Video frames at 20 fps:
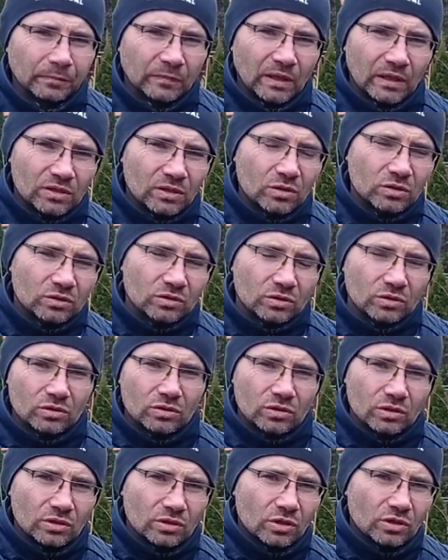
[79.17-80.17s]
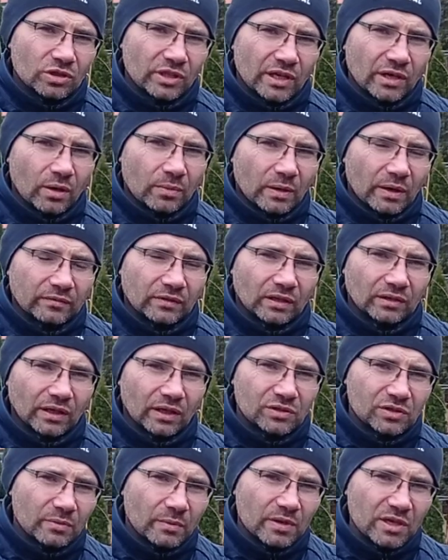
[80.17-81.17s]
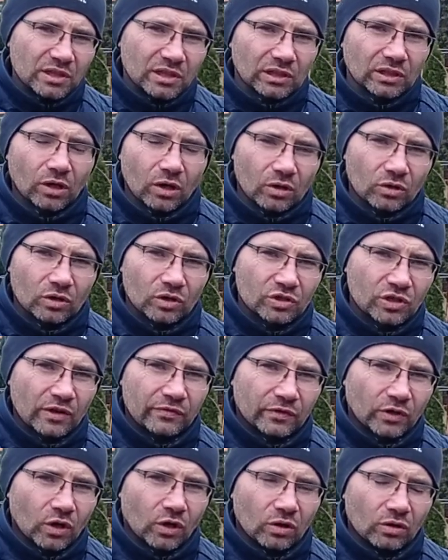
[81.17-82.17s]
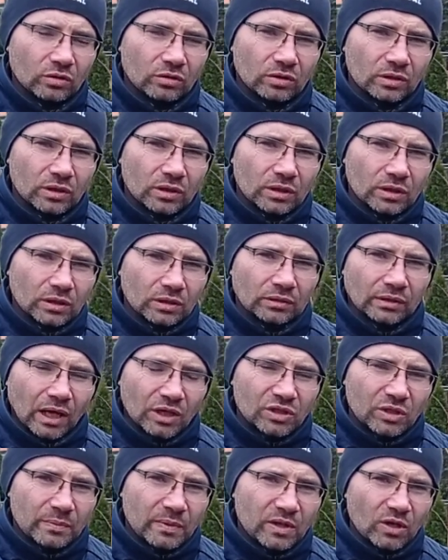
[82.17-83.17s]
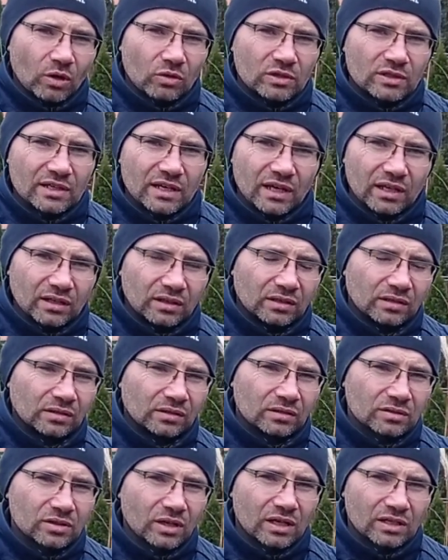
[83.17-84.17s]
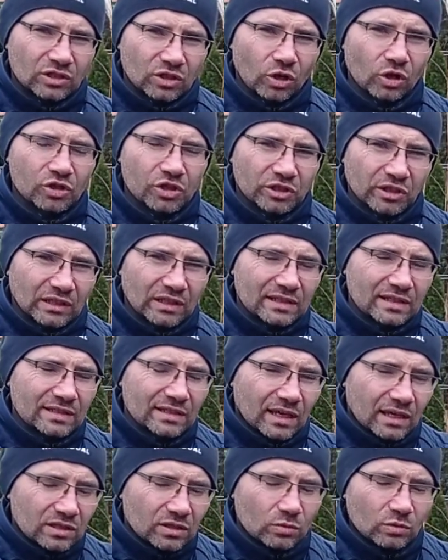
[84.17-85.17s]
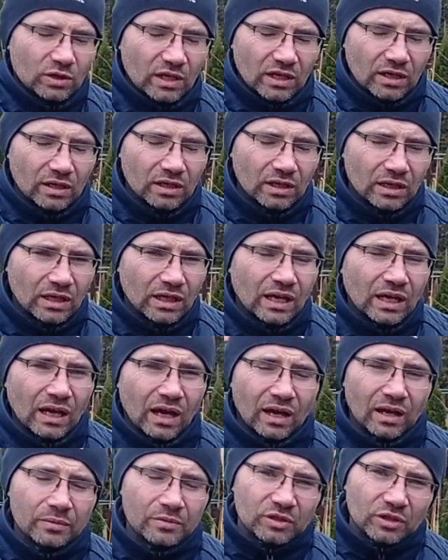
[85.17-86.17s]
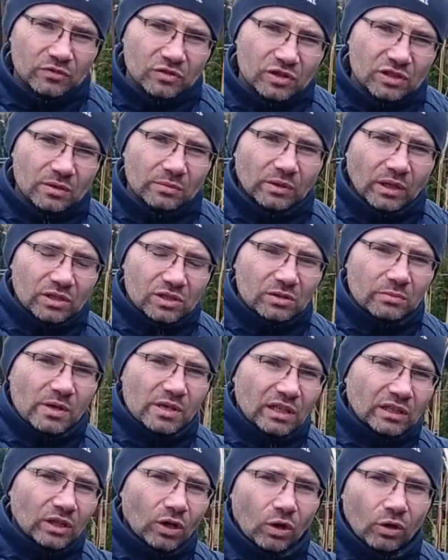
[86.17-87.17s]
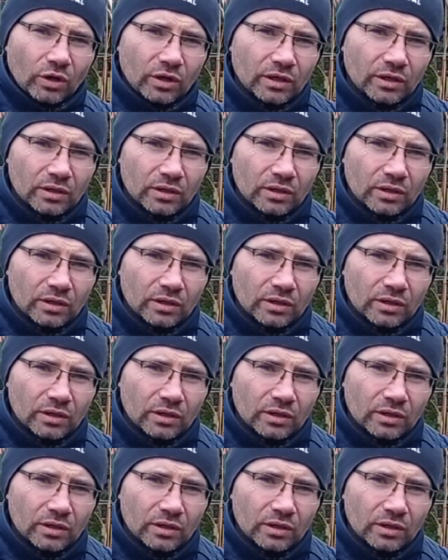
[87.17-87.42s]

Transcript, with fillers: I co, I co z tego, prawda? Tracimy nie tylko drzewko, nasze pieniądze, coraz droższe to nasadzenie są, tak? Ale przede wszystkim tracimy jeden rok.